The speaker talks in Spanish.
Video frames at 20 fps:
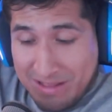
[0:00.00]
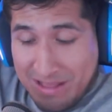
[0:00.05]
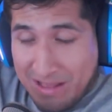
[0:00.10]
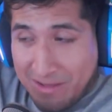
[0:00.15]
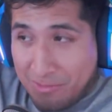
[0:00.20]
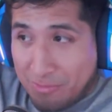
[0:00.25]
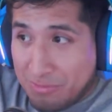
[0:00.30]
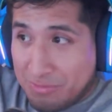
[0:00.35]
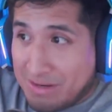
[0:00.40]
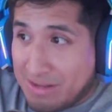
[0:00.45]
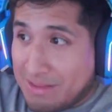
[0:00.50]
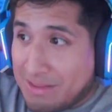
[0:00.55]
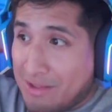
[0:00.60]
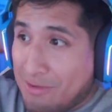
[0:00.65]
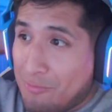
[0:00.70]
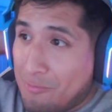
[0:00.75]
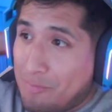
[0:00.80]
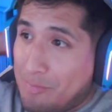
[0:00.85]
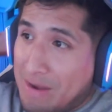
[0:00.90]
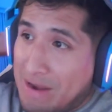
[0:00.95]
Han
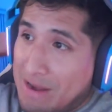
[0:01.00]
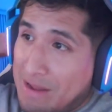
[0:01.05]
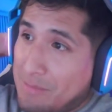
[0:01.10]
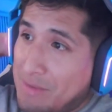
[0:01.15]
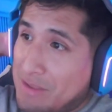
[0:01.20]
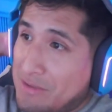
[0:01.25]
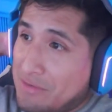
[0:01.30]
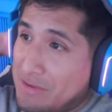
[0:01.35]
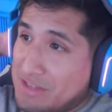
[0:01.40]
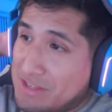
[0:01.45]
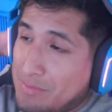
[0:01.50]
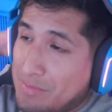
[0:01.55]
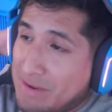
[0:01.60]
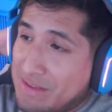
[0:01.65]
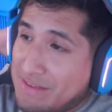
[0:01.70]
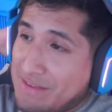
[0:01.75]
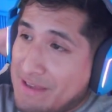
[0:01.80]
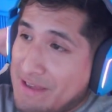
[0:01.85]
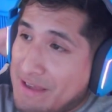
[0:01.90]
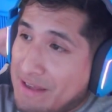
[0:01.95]
contratado un panameño que se
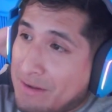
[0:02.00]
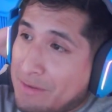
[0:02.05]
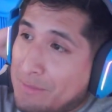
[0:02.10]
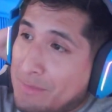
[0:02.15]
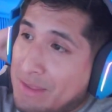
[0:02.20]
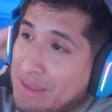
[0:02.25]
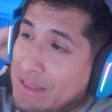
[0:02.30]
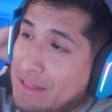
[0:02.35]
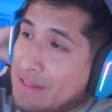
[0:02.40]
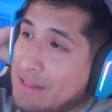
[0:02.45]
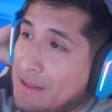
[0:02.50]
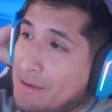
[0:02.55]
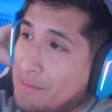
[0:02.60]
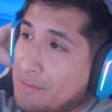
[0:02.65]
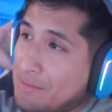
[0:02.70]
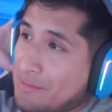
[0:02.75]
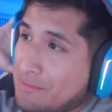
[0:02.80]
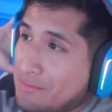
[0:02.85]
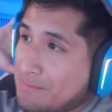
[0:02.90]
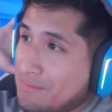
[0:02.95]
parece a Jerry Mina,
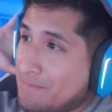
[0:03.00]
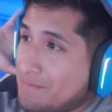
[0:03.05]
weón.